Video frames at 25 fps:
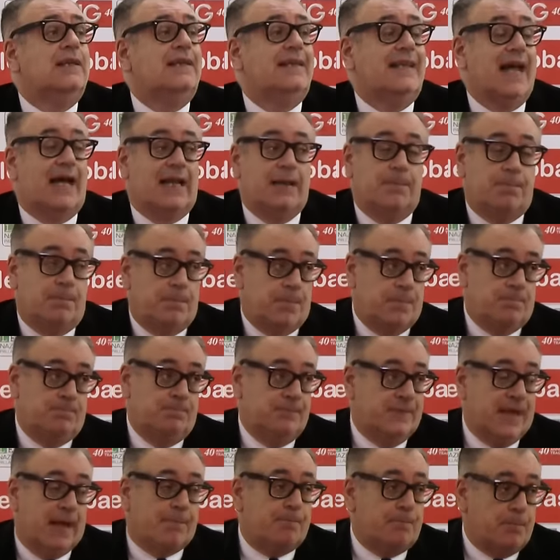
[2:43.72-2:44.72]
dal,
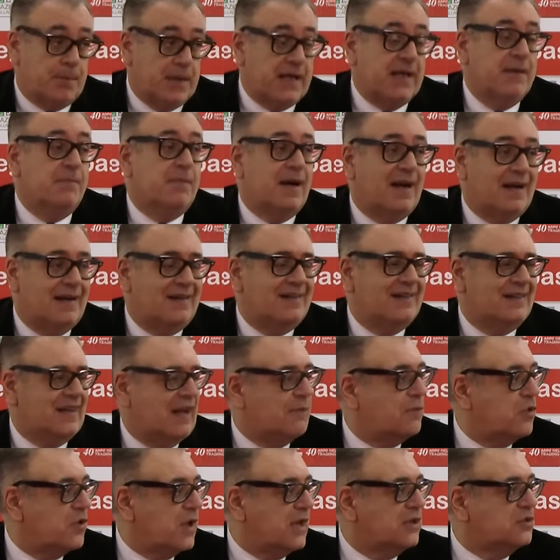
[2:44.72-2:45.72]
da prima
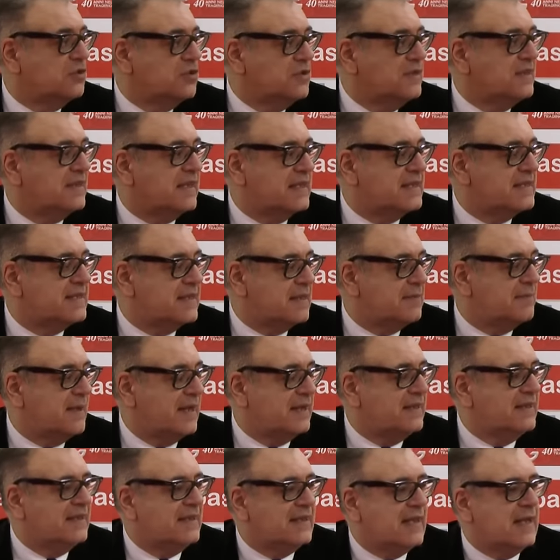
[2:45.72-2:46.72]
lavorando
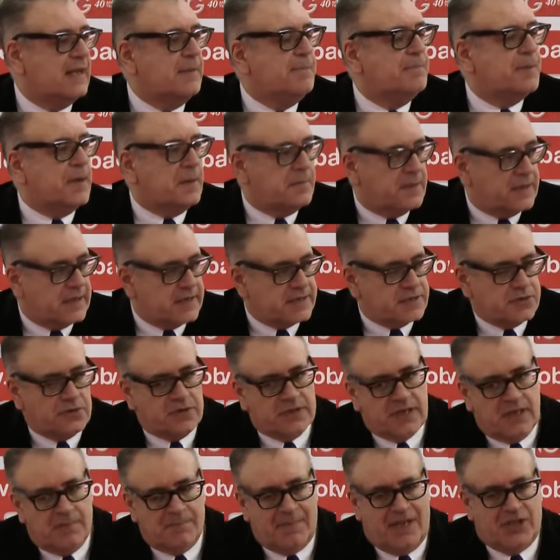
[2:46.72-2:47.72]
intensamente in
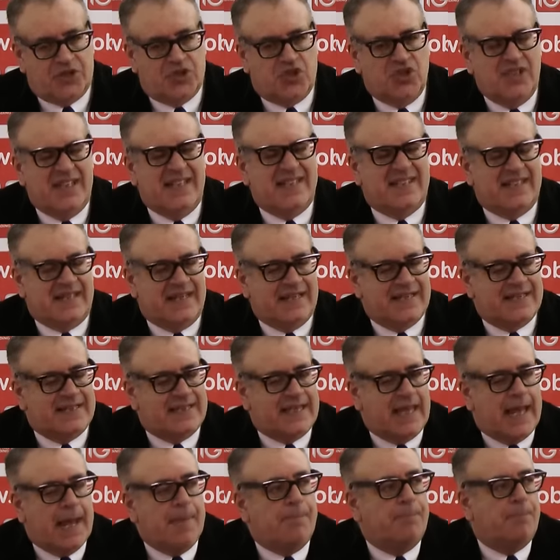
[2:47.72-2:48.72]
preparazione del match di
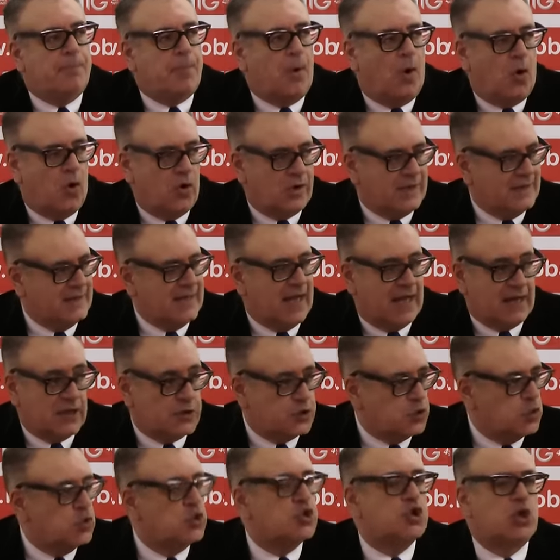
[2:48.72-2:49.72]
Trieste e poi dal
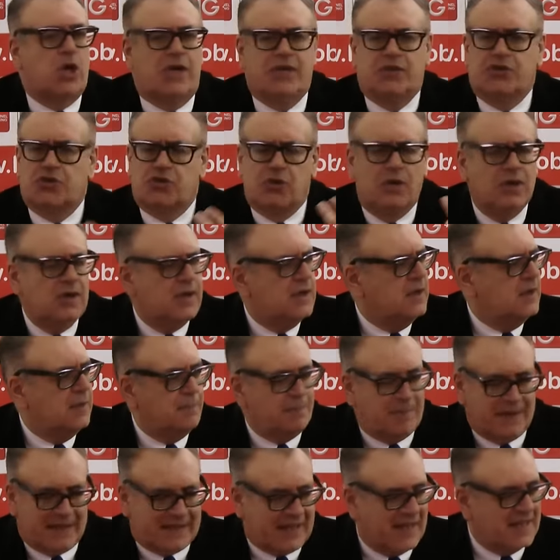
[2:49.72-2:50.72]
successo,
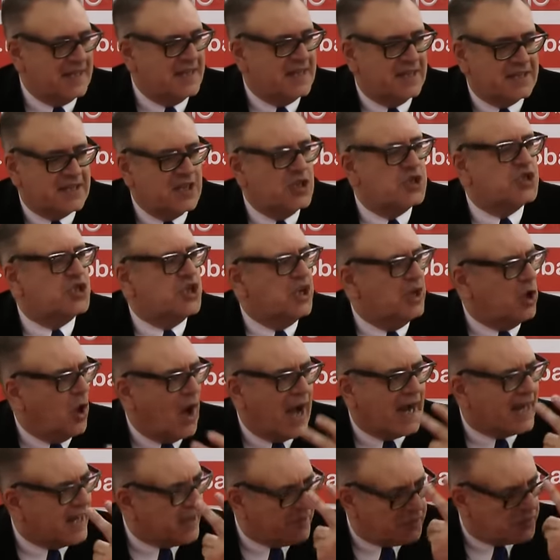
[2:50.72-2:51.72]
per carità del cielo,
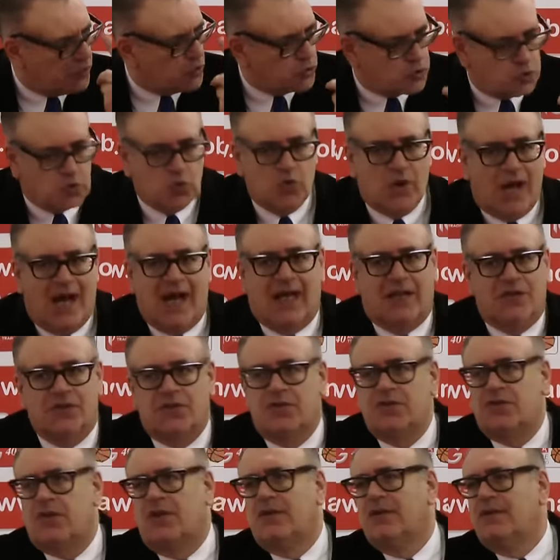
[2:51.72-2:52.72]
anche
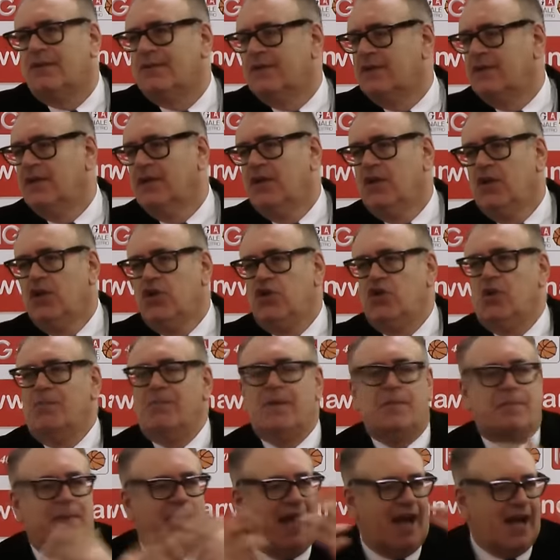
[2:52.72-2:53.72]
fortunato, non, non
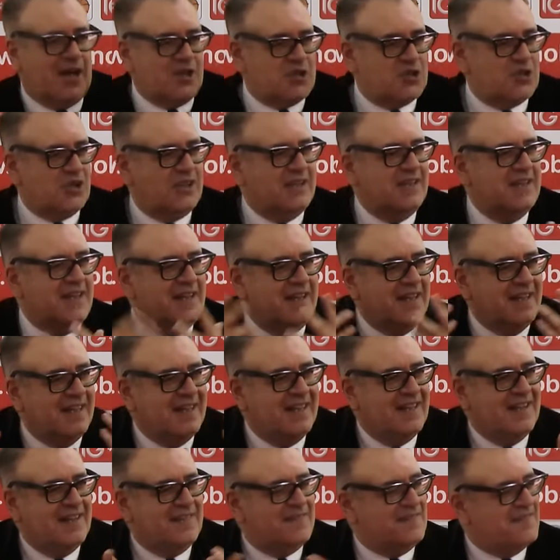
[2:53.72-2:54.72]
mi piace di
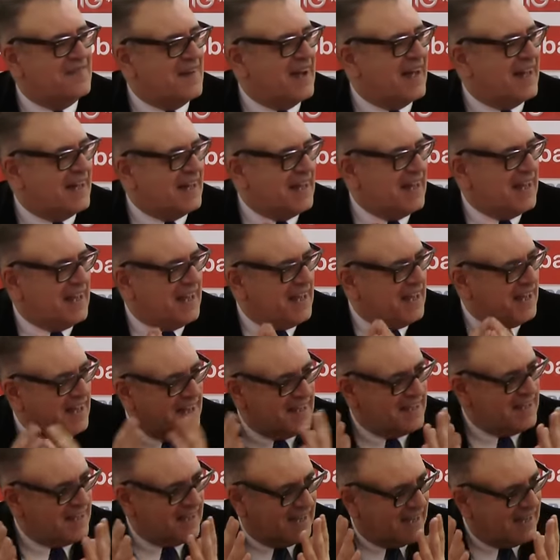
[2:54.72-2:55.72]
fare
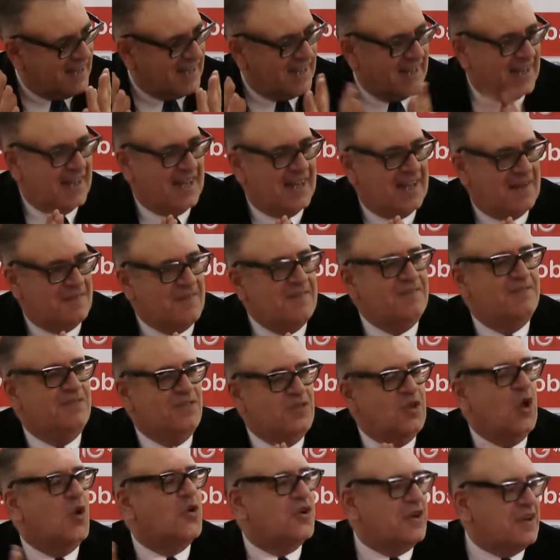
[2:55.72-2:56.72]
eh,
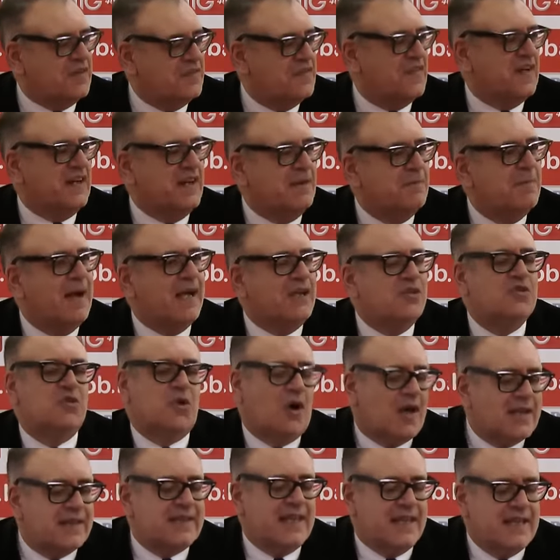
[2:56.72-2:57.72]
non
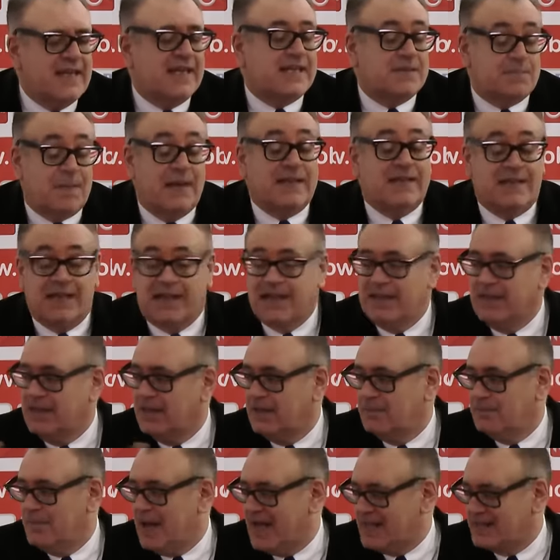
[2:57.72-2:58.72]
riferimento a degli aspetti che
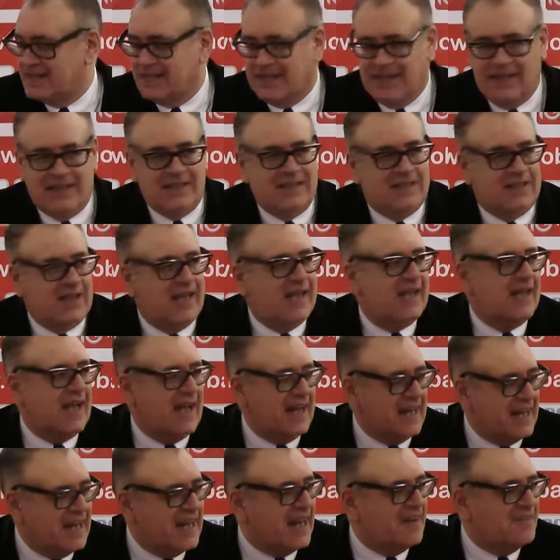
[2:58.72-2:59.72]
nel basket eh,
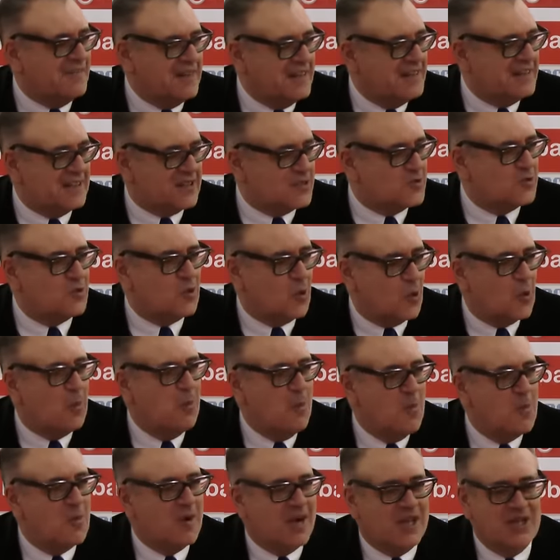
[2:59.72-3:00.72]
e nella vita sono
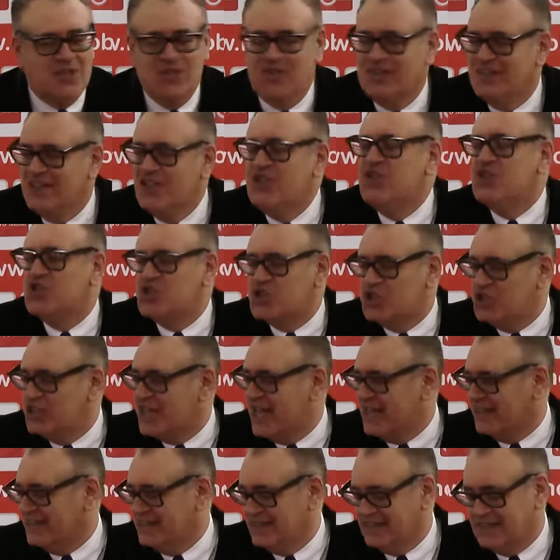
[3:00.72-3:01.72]
comunque
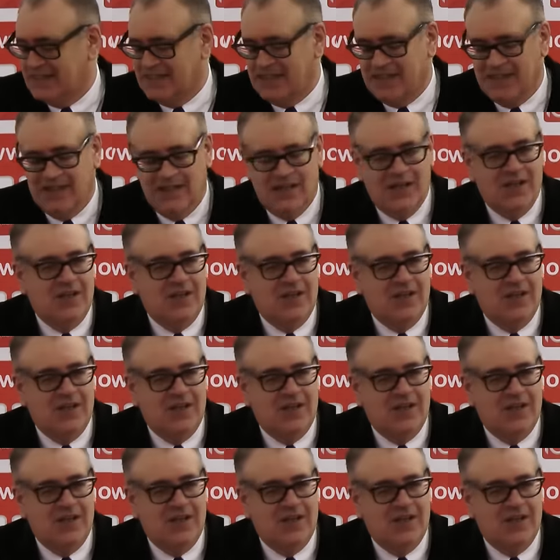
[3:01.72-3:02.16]
incidenti,